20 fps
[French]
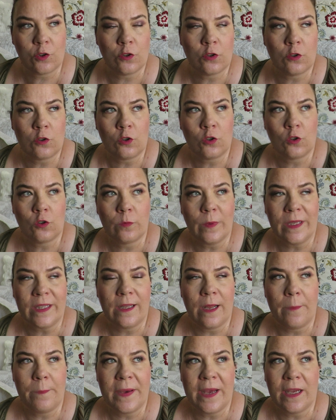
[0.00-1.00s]
que ce soit
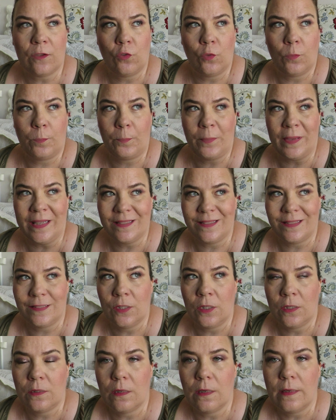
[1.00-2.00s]
de la part de
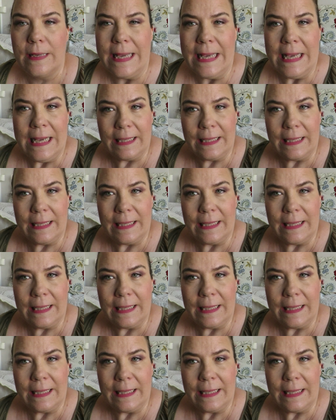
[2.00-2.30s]
personnes